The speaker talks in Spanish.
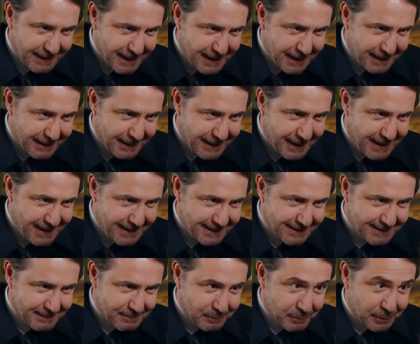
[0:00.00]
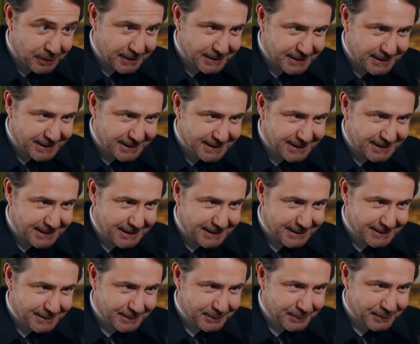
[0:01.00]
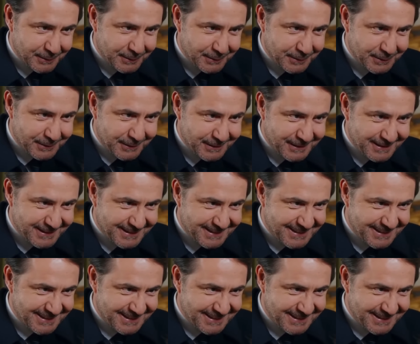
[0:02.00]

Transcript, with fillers: la solución y te prepararás para esta noche.